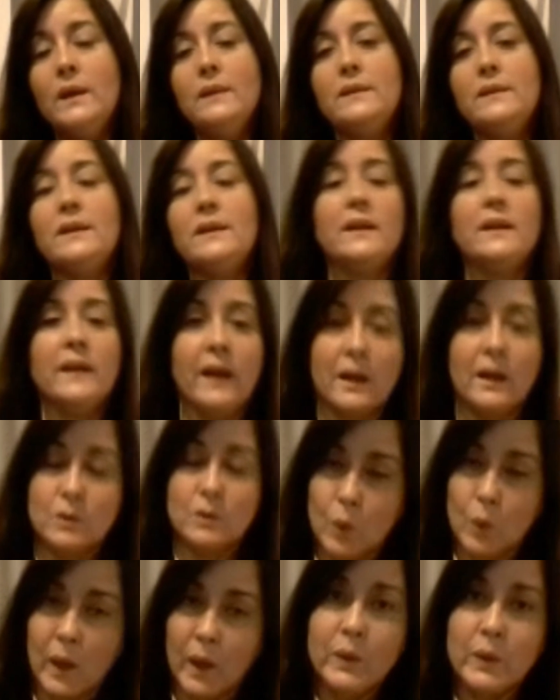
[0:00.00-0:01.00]
de quienes
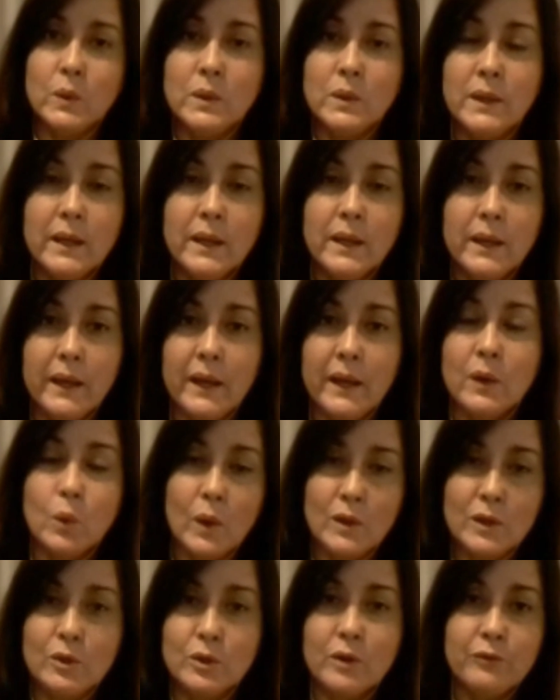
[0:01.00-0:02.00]
actuaron el
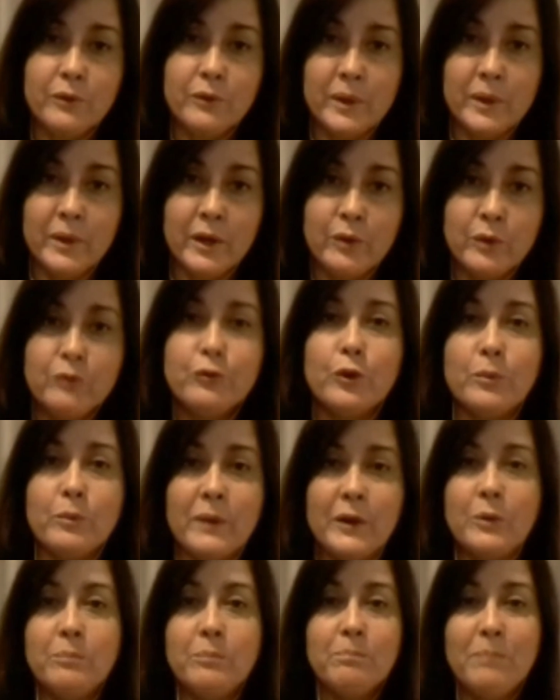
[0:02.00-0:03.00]
4 de febrero y
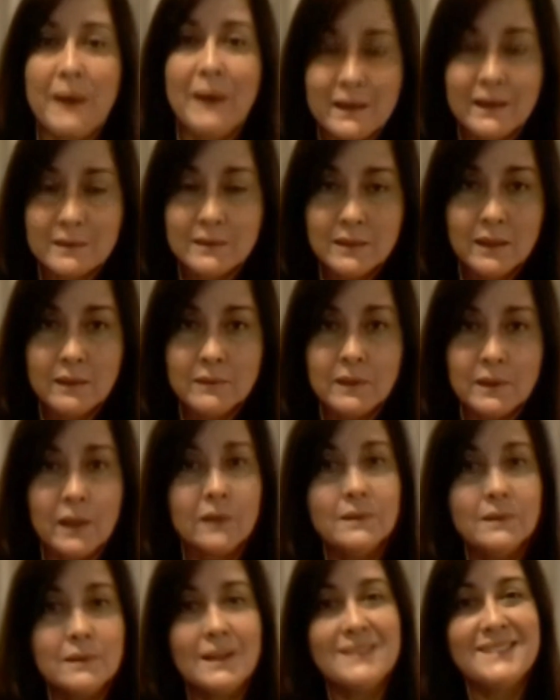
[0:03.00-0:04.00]
formaron parte de
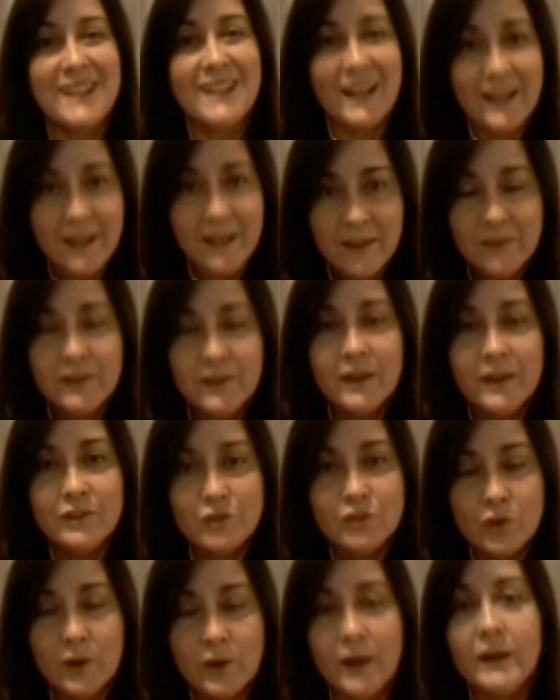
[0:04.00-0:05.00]
esta tragedia
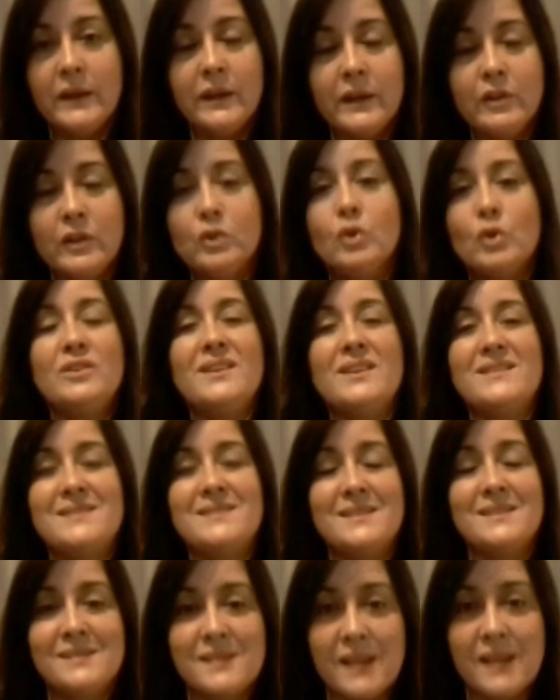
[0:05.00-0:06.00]
nacional en estos
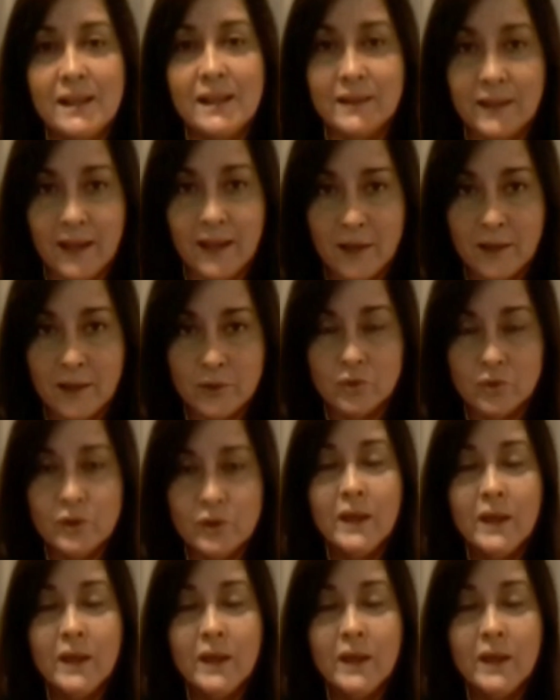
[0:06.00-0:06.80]
17 años.